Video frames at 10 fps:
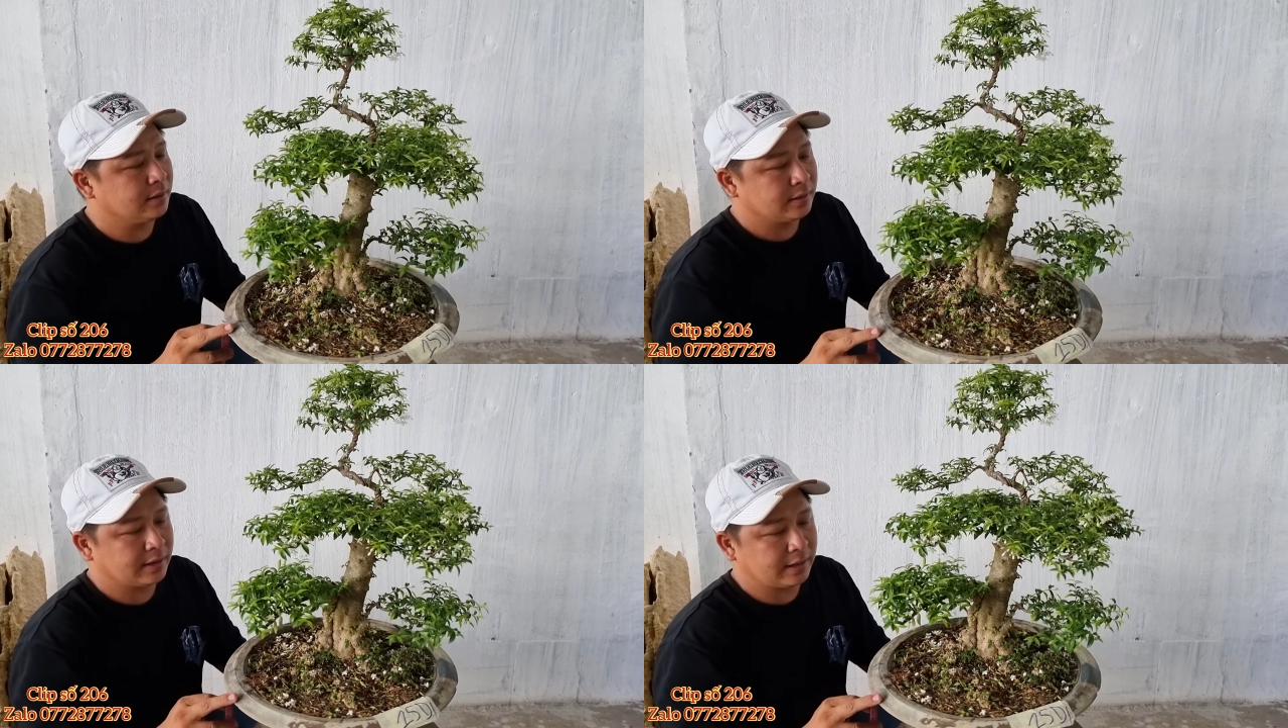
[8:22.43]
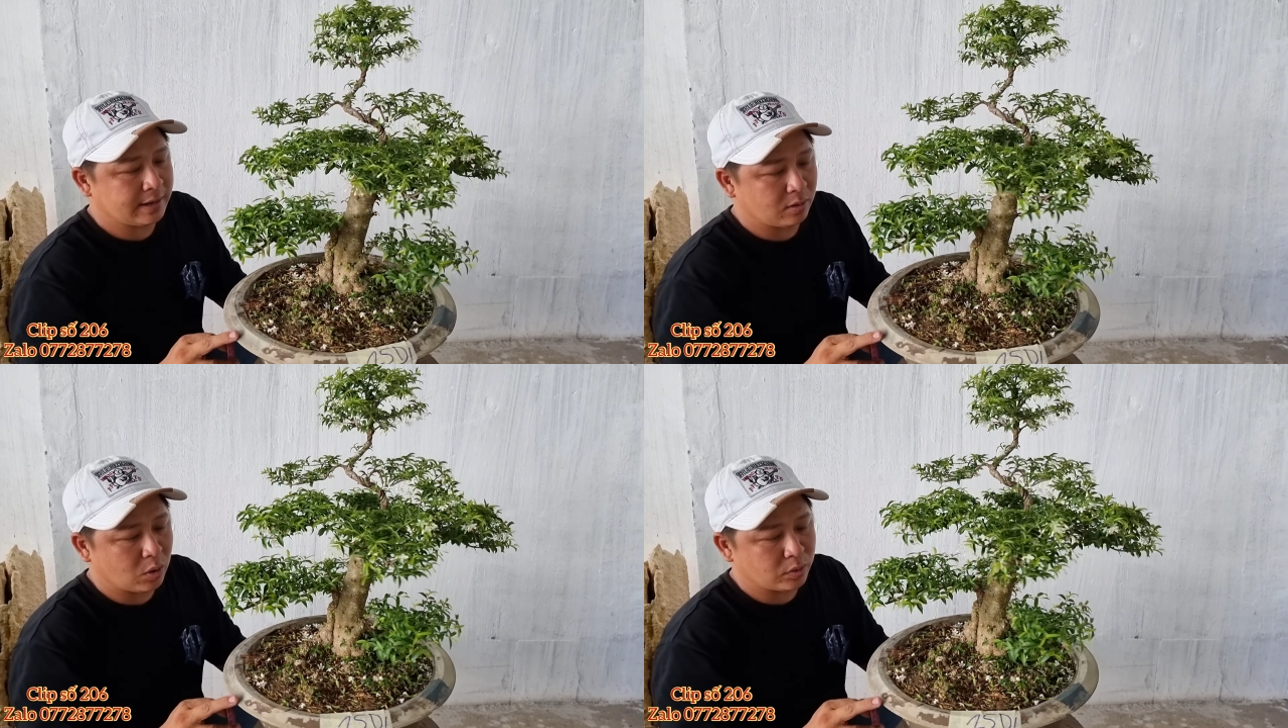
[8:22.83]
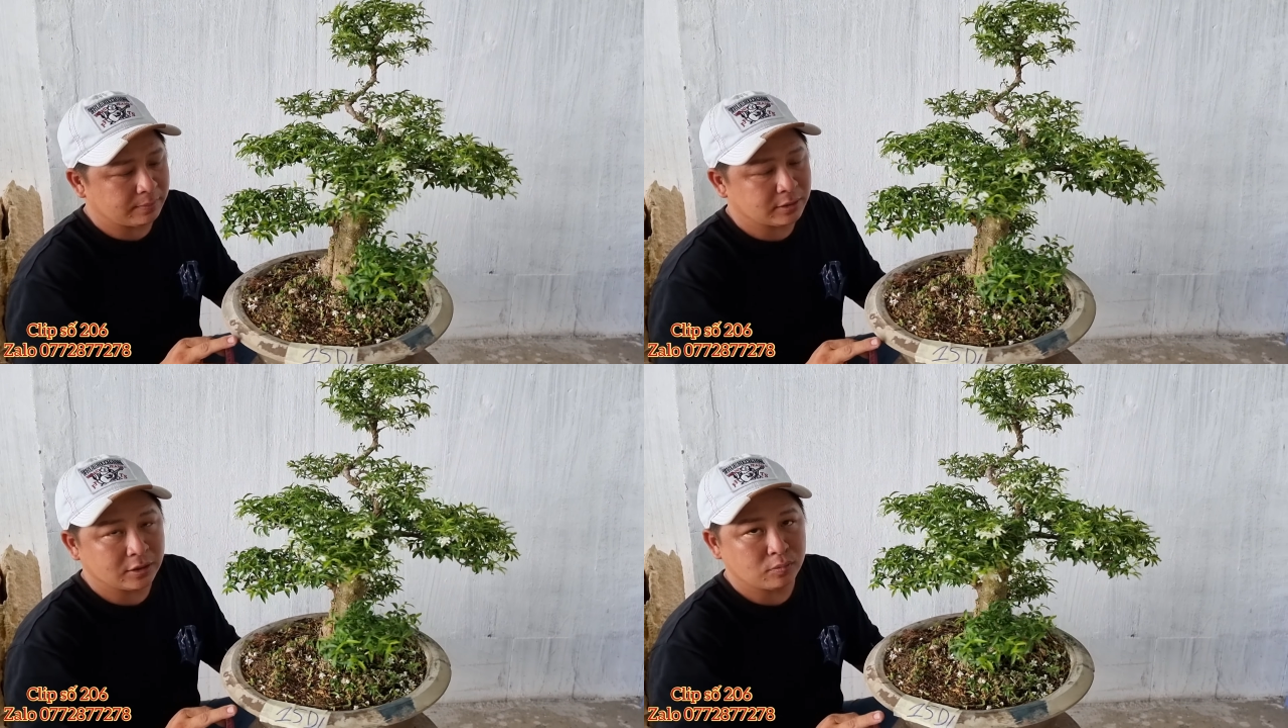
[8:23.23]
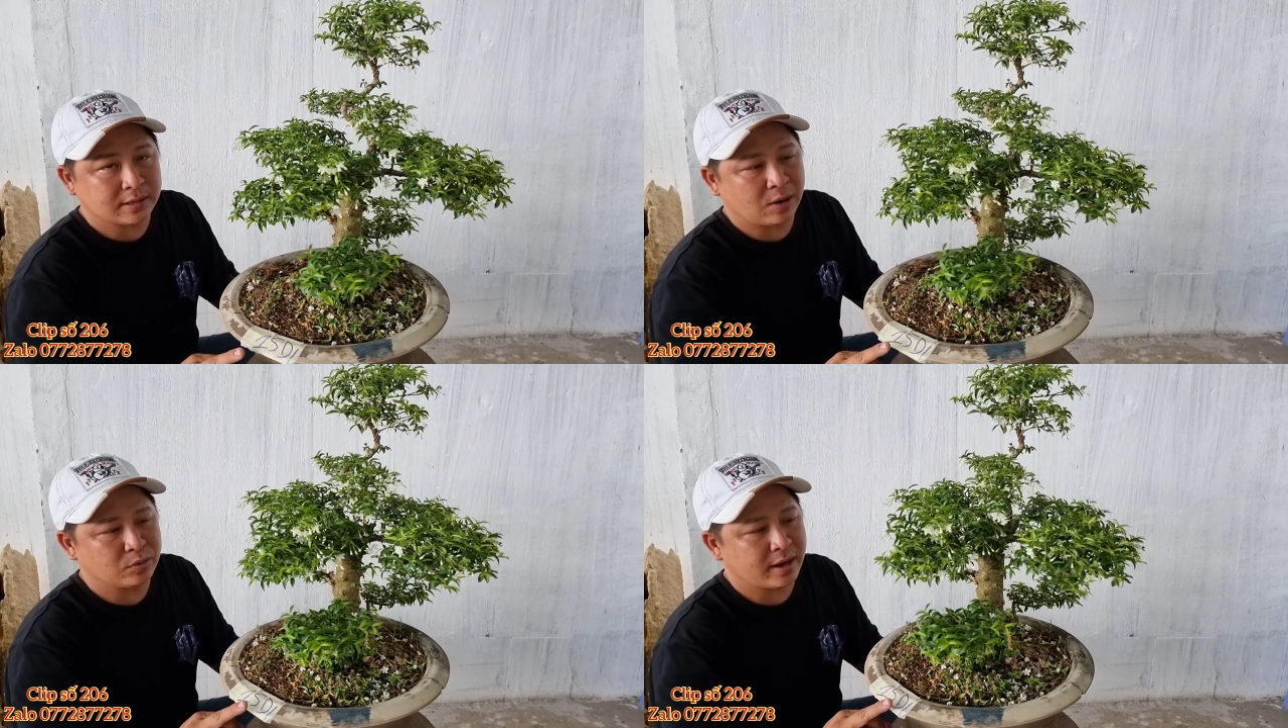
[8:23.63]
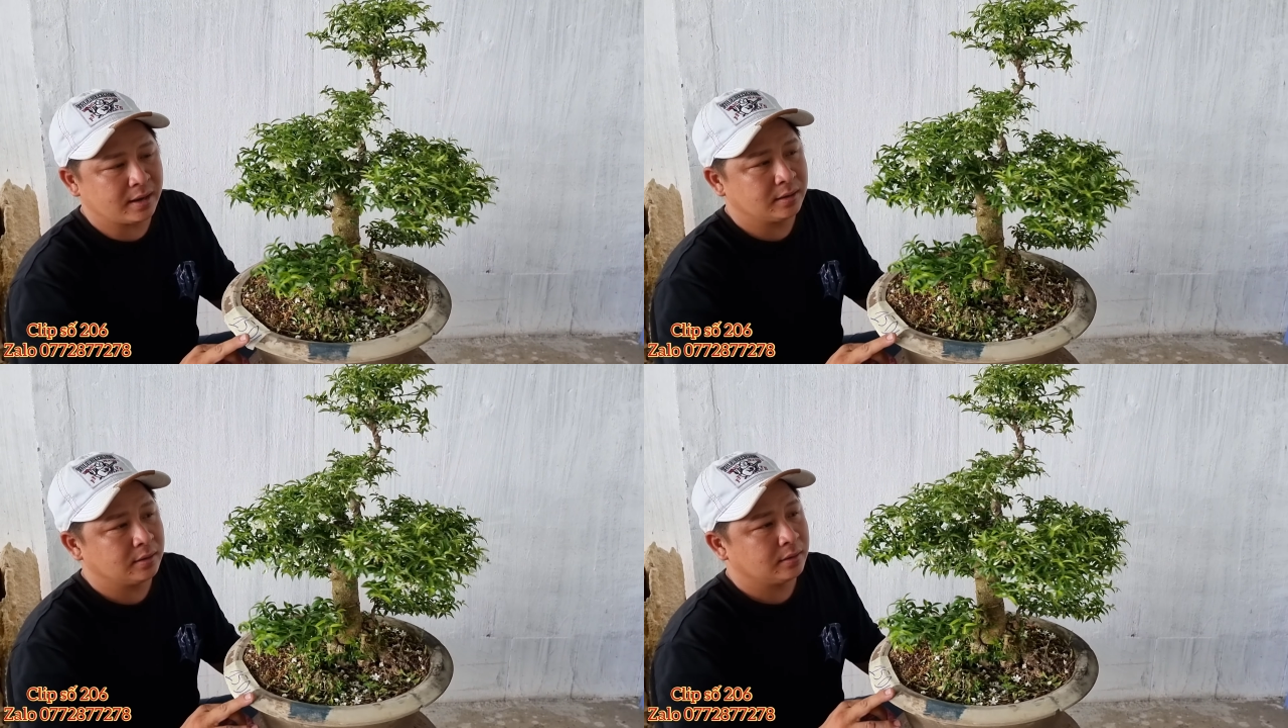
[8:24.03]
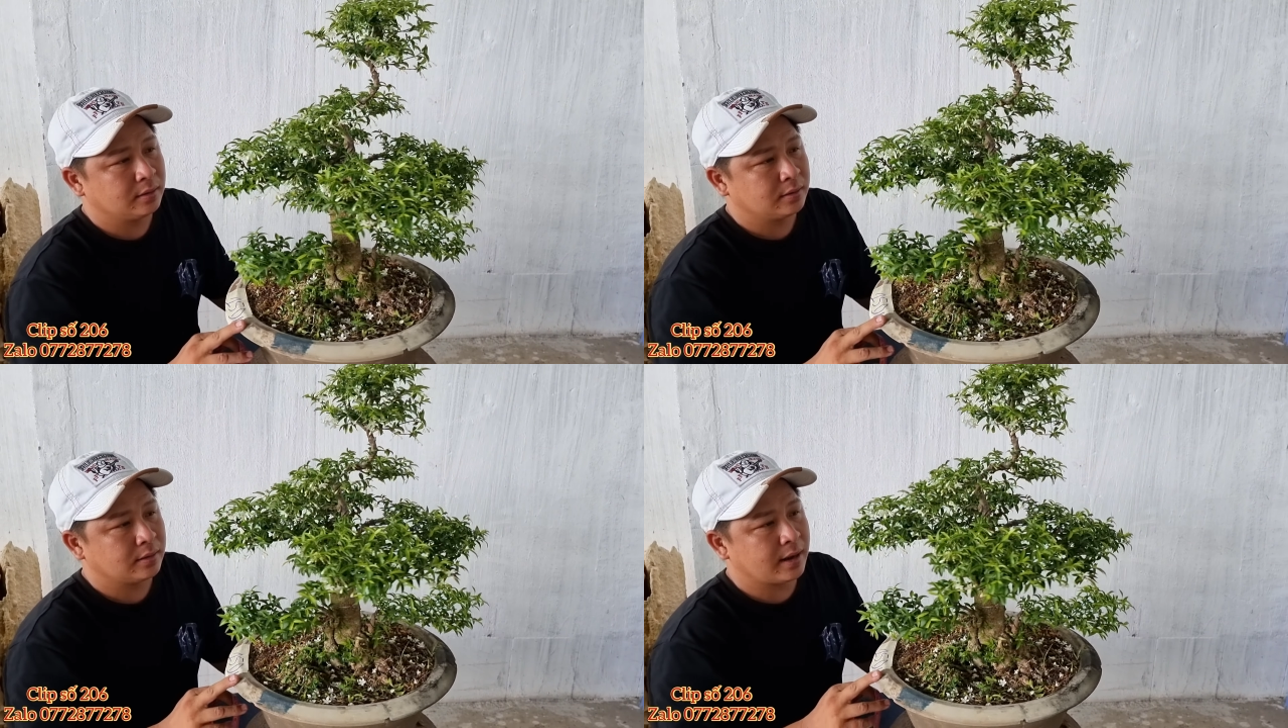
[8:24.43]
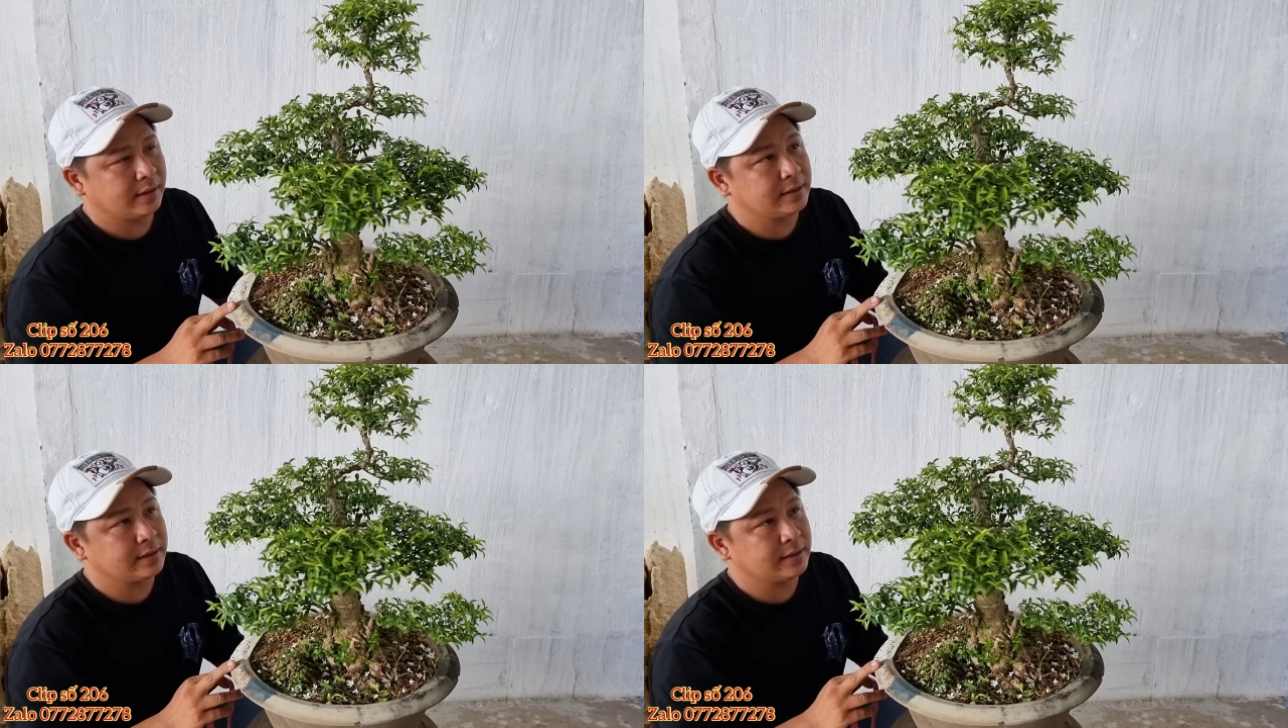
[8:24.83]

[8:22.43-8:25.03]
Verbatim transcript: Cái này giao lưu thì em thấy rút chậu nha. Đây,